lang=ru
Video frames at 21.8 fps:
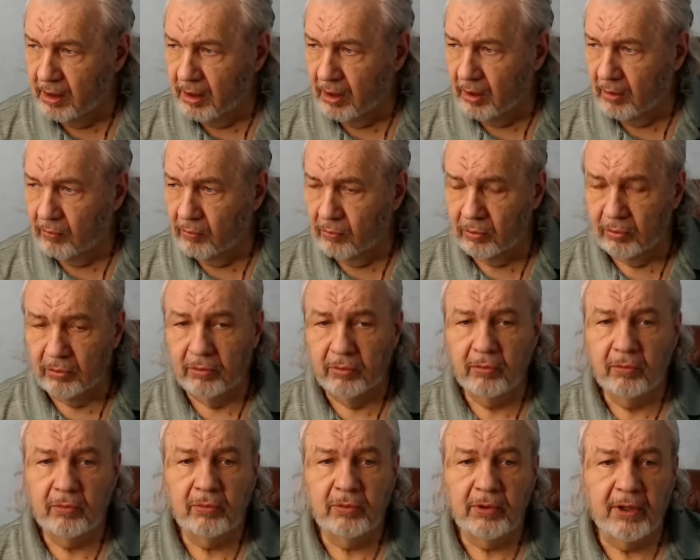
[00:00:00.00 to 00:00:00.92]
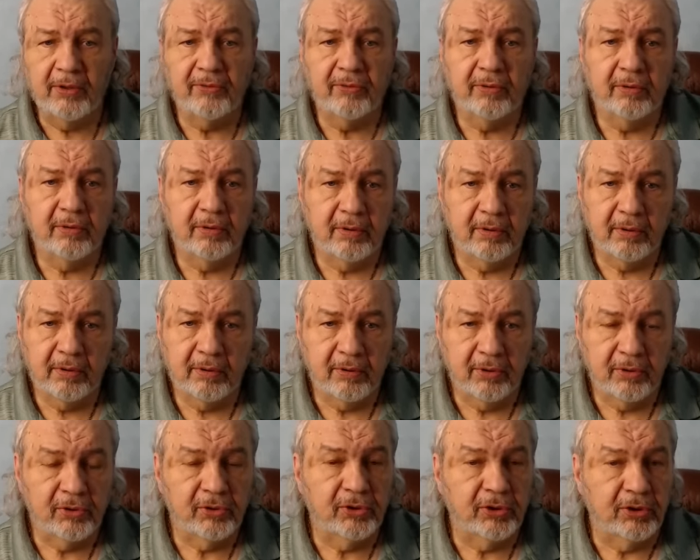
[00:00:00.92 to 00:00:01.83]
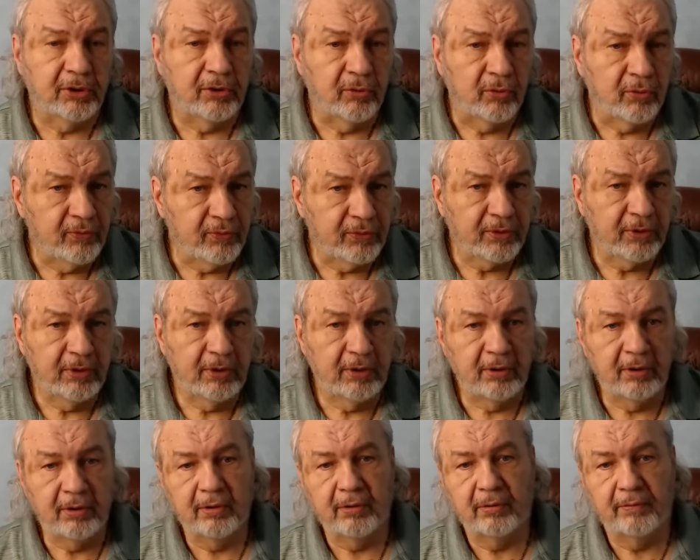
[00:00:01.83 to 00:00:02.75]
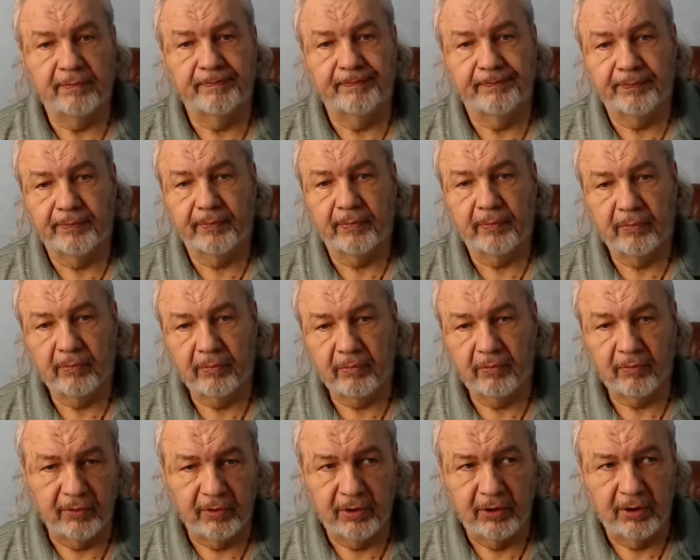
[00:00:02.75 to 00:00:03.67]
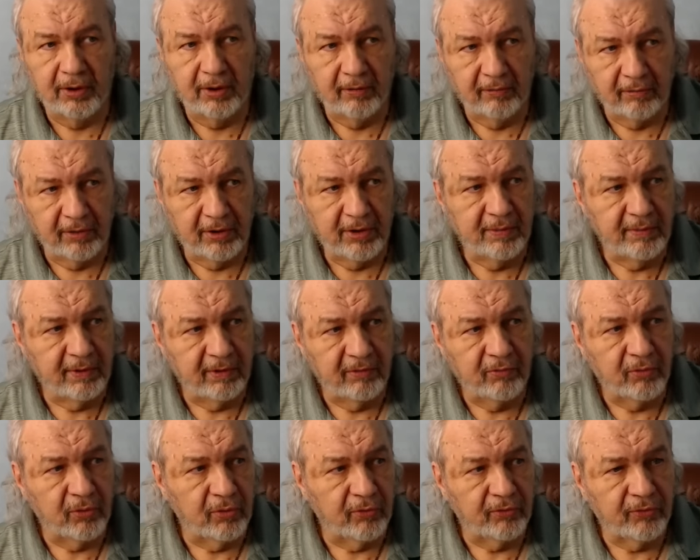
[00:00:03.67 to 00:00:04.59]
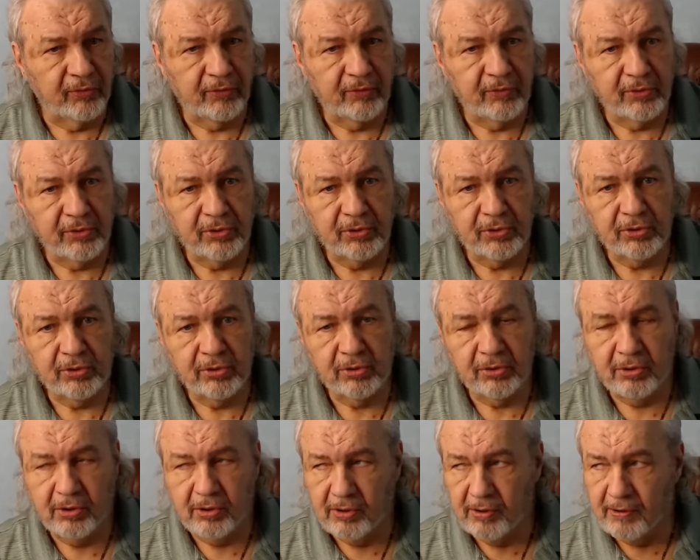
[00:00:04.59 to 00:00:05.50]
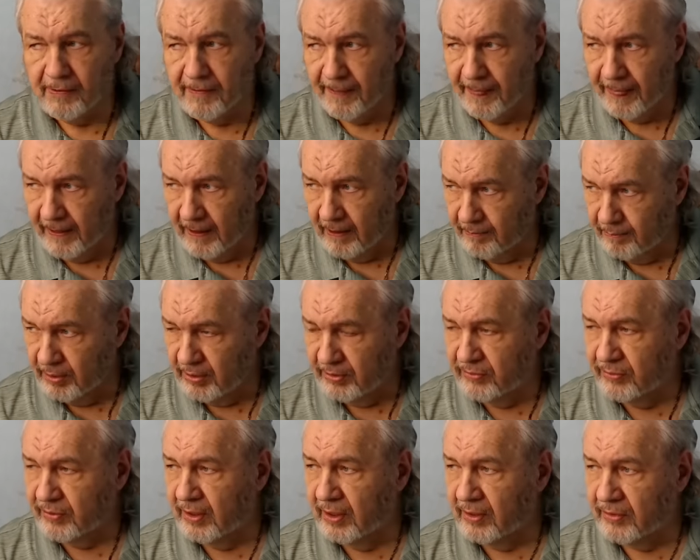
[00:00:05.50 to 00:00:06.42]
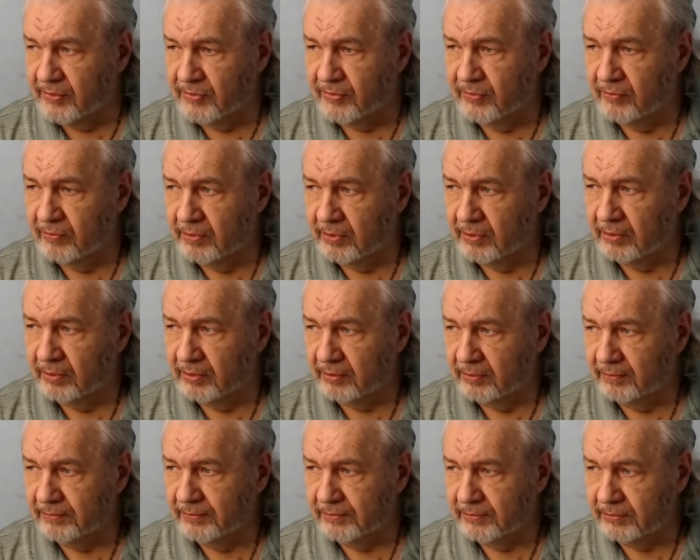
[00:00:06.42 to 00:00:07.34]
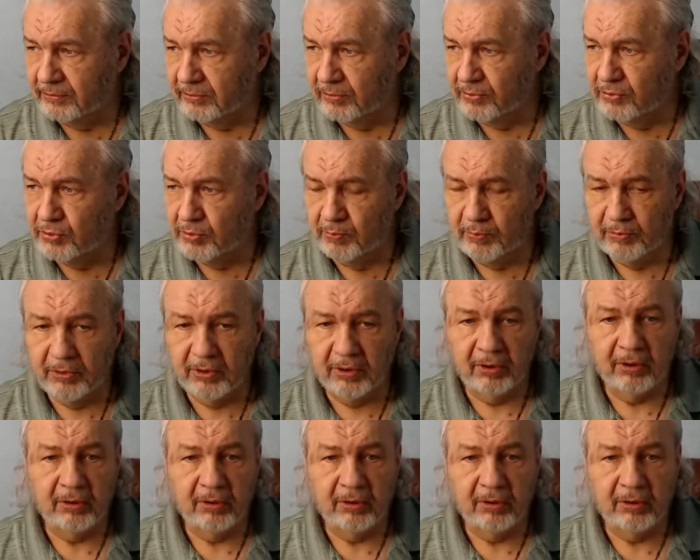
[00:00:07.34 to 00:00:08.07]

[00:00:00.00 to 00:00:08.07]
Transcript: Вот. Но у нас Жириновский Владимир Вольфович предсказывал в общем-то,